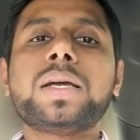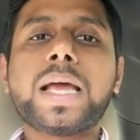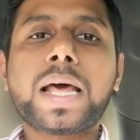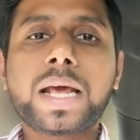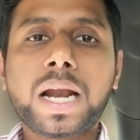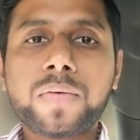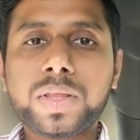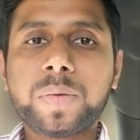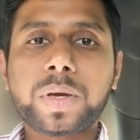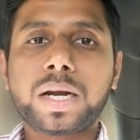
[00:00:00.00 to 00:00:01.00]
யார் யாரெல்லாம்
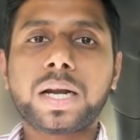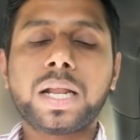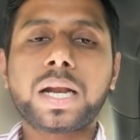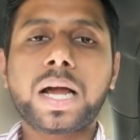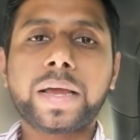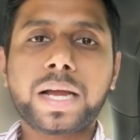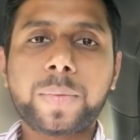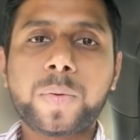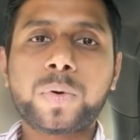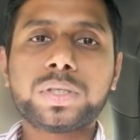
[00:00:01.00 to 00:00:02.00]
விதி மீறல்கள் இருக்காங்க
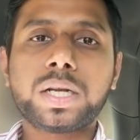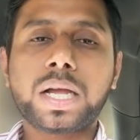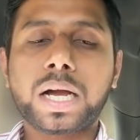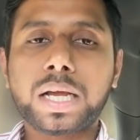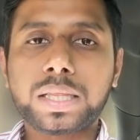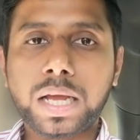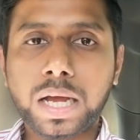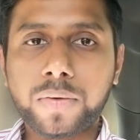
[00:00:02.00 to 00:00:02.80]
எக்காம முடிஞ்சிருக்காங்க த